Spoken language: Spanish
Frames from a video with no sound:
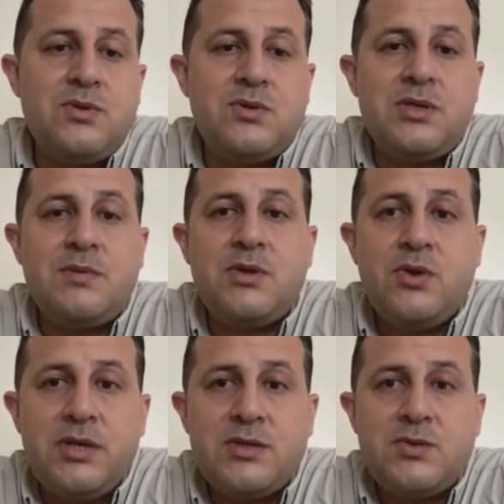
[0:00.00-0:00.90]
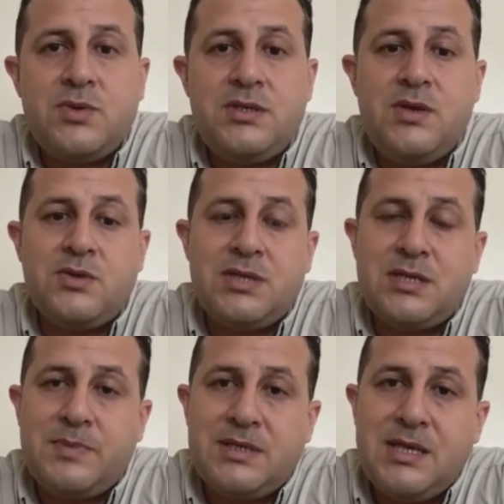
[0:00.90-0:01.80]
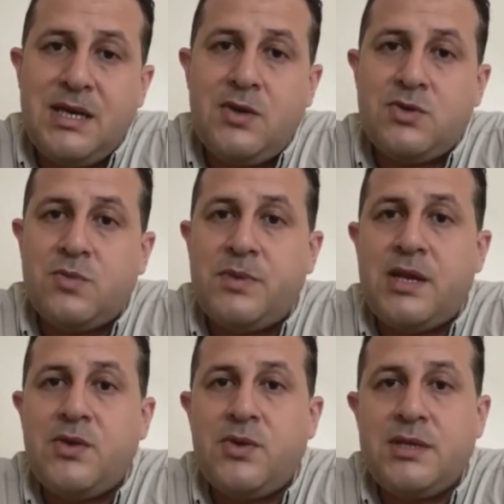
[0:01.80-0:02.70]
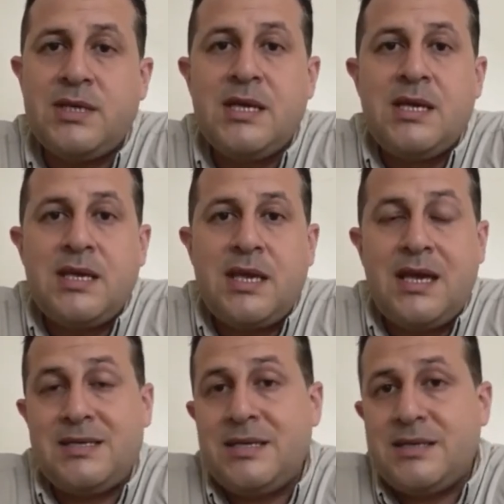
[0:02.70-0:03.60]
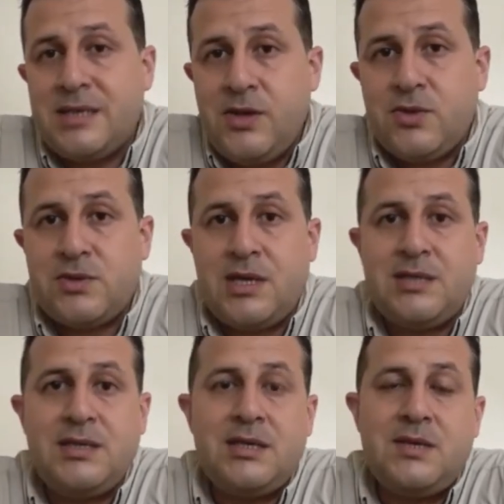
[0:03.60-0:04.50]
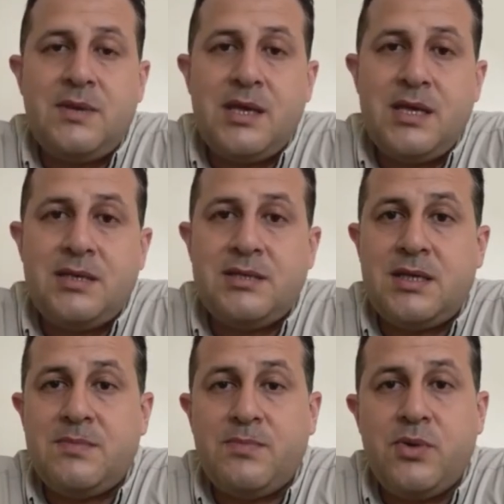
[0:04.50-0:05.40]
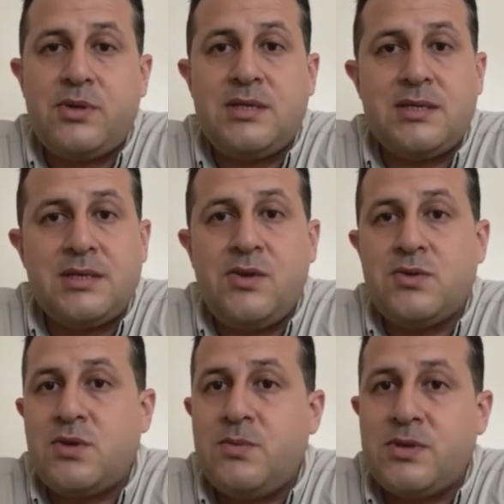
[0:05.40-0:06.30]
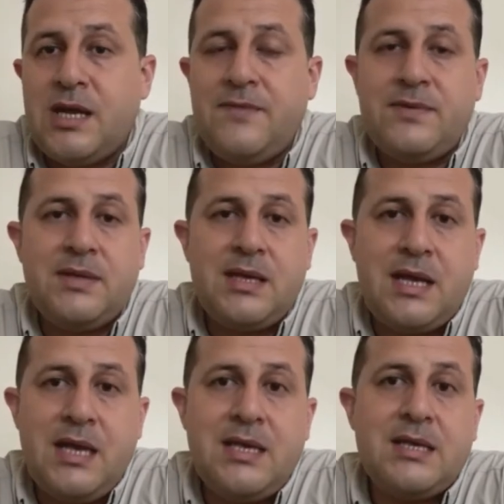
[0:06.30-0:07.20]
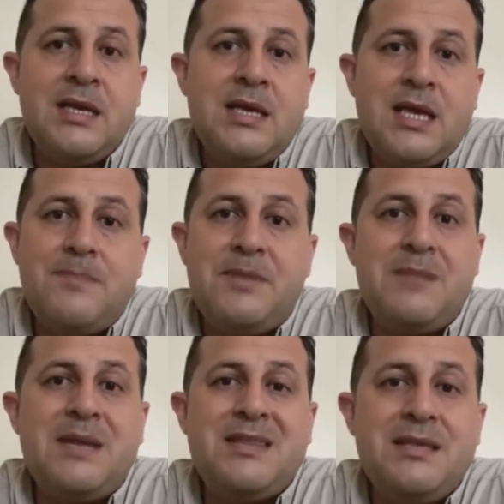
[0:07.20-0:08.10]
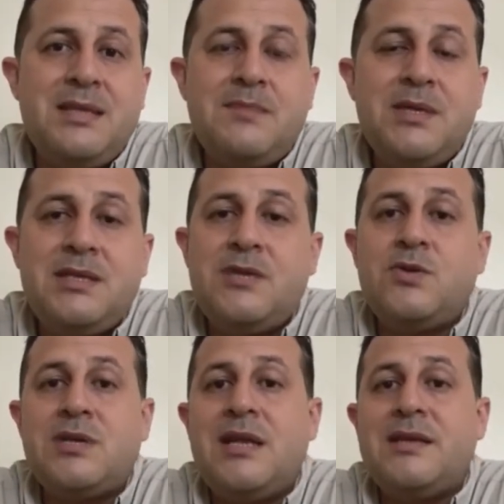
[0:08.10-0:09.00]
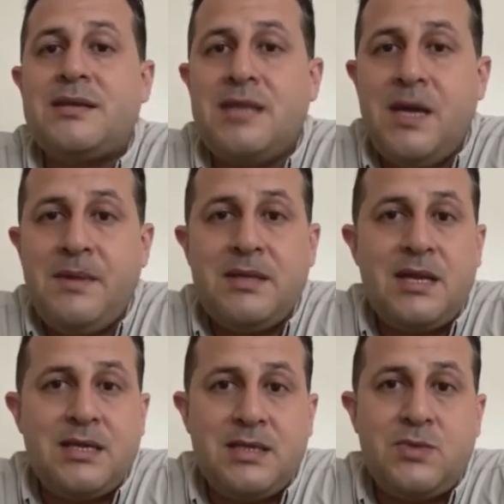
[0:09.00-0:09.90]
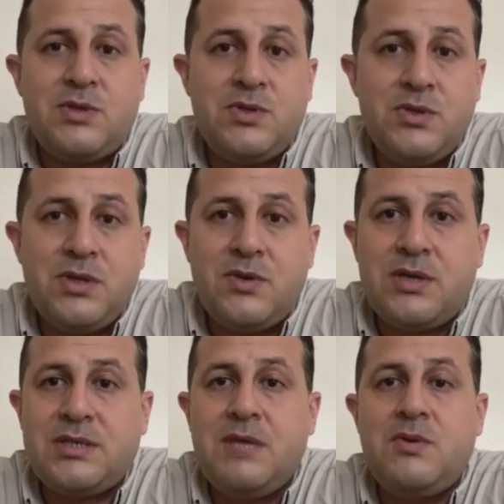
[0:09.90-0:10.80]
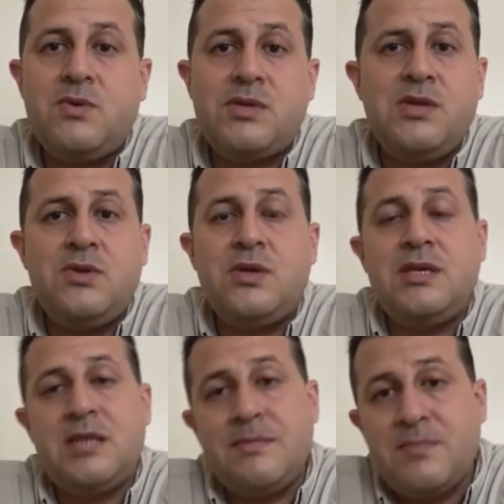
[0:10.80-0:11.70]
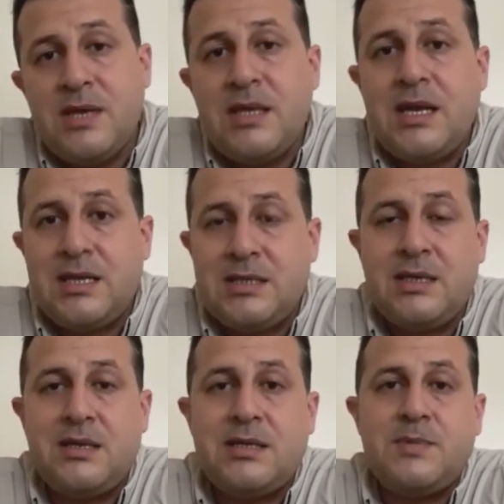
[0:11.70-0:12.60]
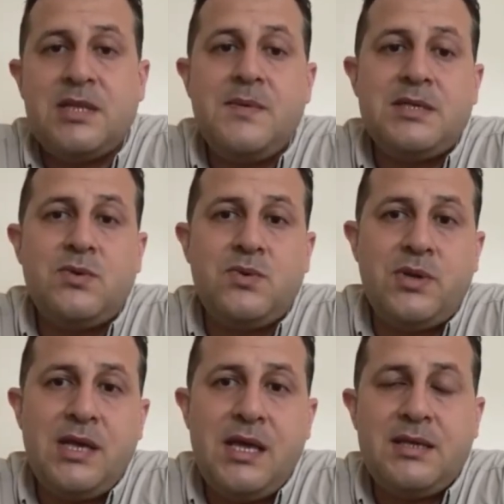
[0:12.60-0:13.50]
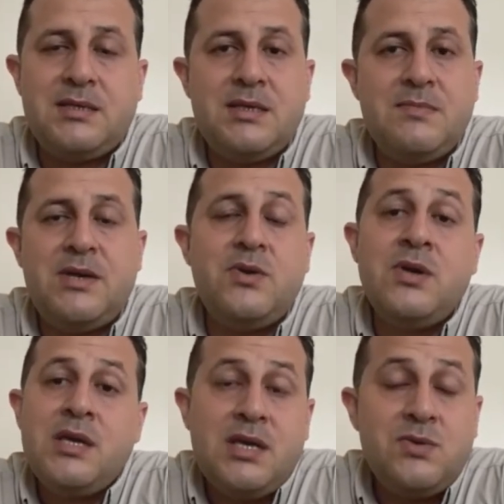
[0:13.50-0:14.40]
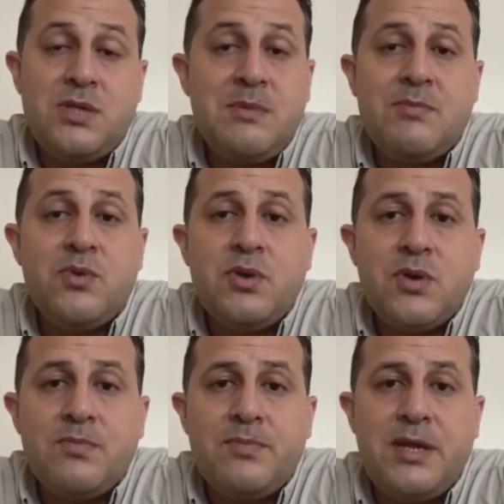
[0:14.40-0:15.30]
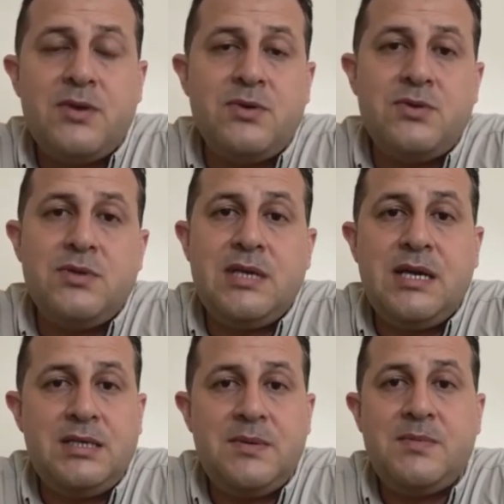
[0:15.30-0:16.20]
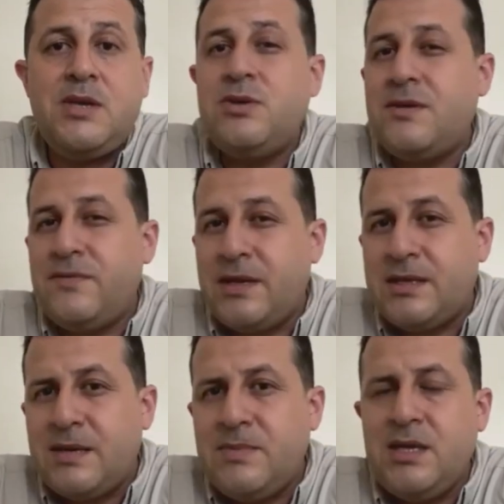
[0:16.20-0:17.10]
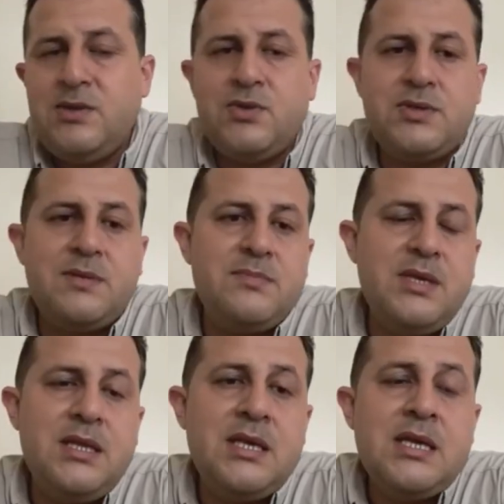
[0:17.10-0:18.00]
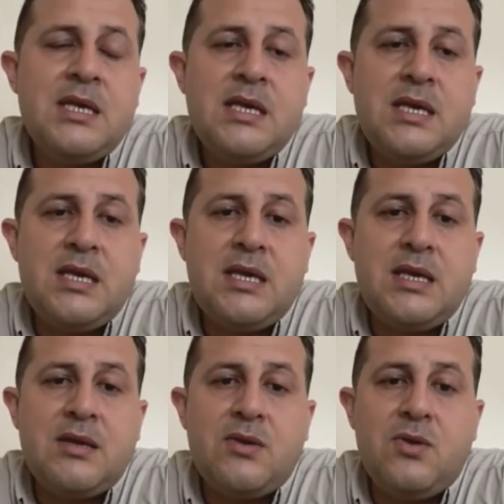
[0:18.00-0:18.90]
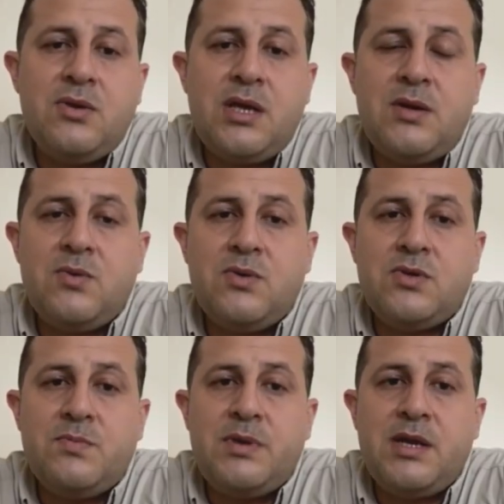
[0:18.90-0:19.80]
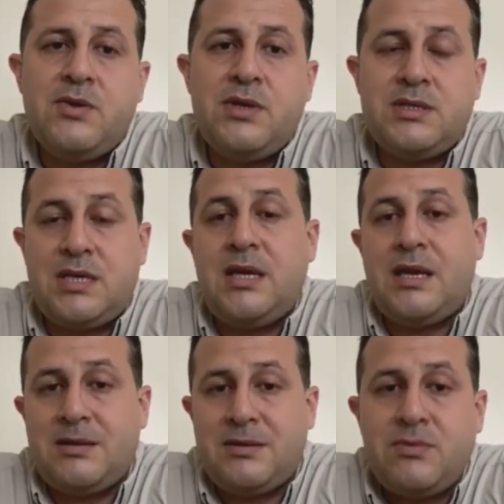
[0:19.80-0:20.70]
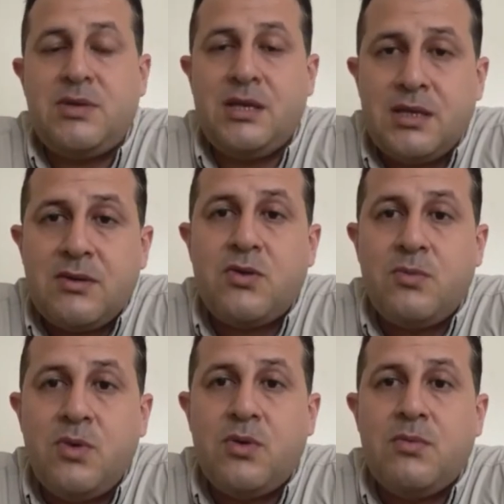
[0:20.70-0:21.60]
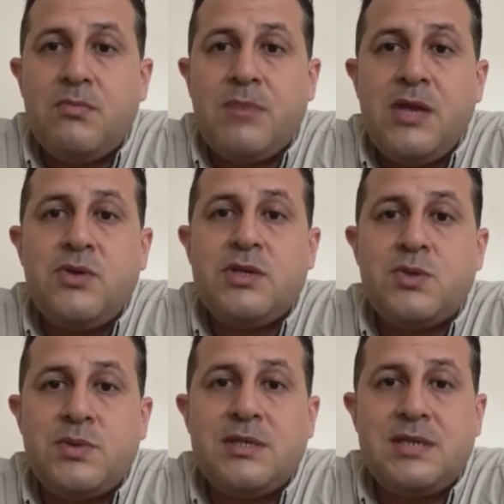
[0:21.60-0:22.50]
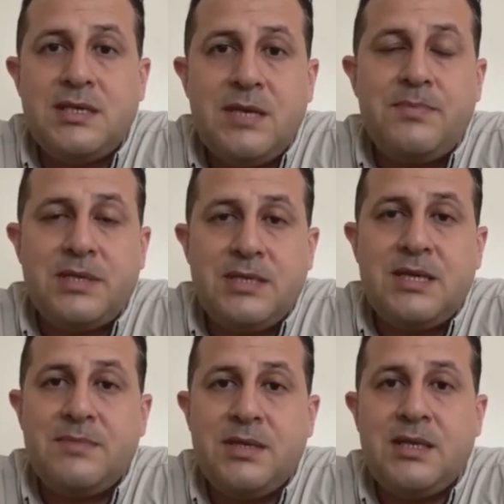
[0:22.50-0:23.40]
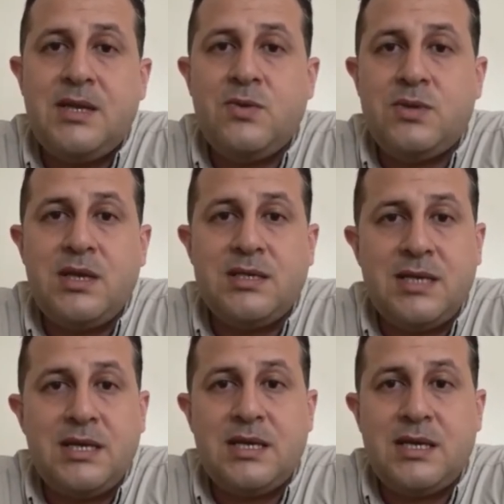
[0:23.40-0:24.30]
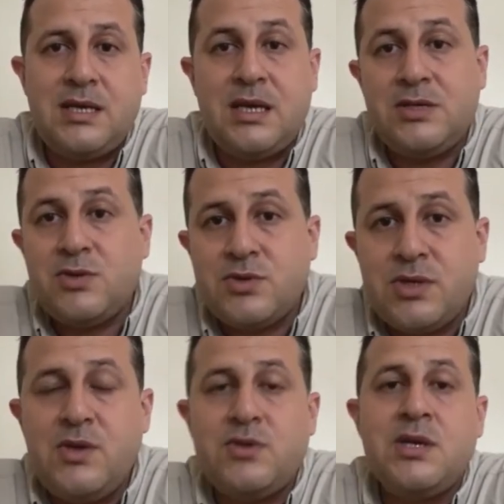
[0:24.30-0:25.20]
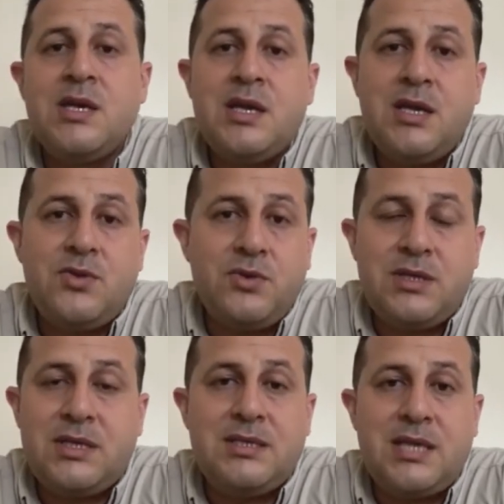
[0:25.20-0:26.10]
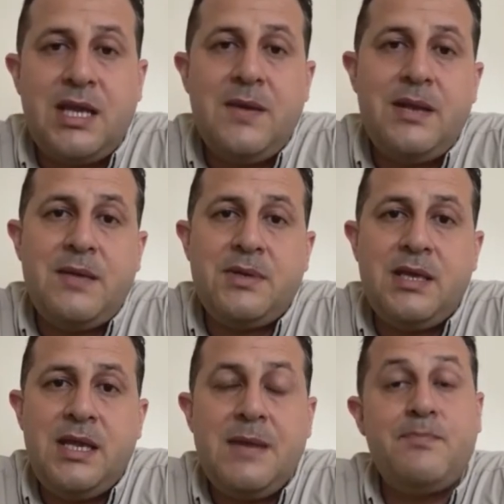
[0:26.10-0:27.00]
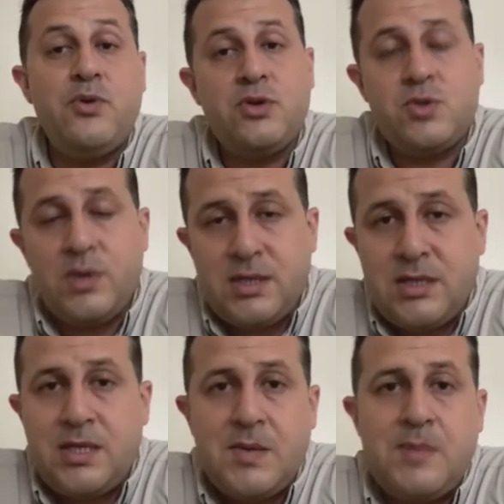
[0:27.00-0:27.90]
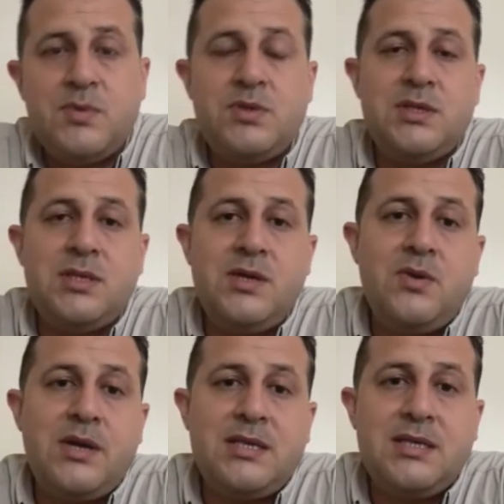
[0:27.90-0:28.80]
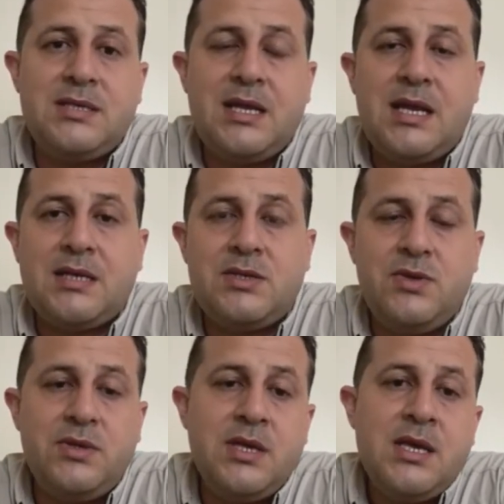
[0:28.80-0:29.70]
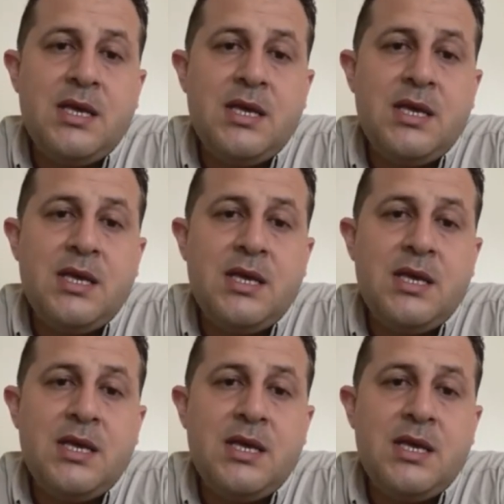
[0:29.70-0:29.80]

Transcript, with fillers: los, servidores turísticos, en especial los operadores que hacen ríos, que hacen actividades de deportes de ríos como rafting y kayak, que permanentemente nos alertaban de la situación, de lo que estaba ocurriendo y también a las, respectivas autoridades. Sin embargo, es un tema muy complejo, ¿no? Ya se vivieron enfrentamientos también eh, con algunos operadores que tienen como medio de subsistencia precisamente el utilizar río. esos ríos en donde se instalaba la eh. minería. Por suerte, debemos decirlo, gracias a la acción